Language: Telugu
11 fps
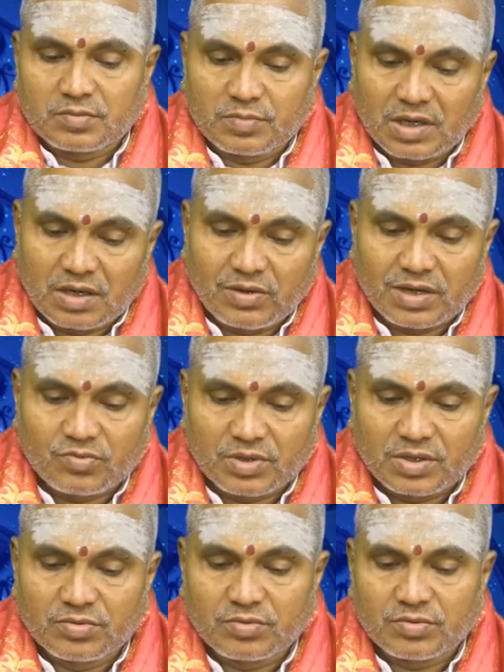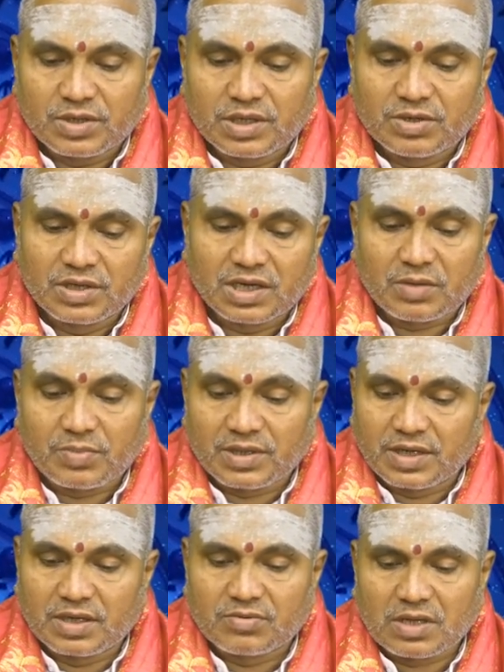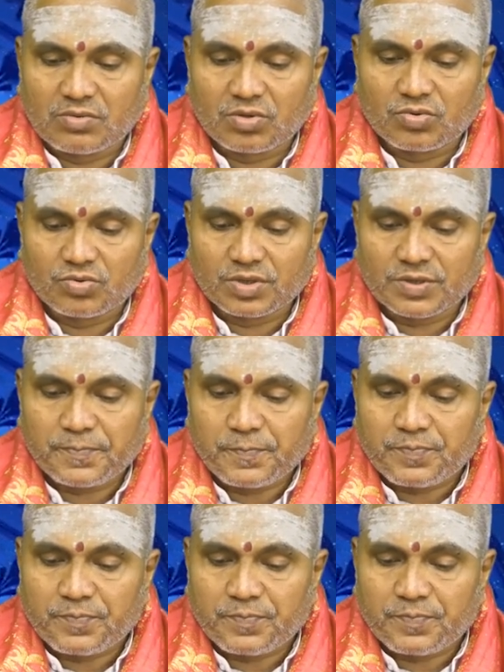మంగళవారం ఉదయం ఏడు గంటల పదిహేడు నిమిషాల వరకు ఉంటుంది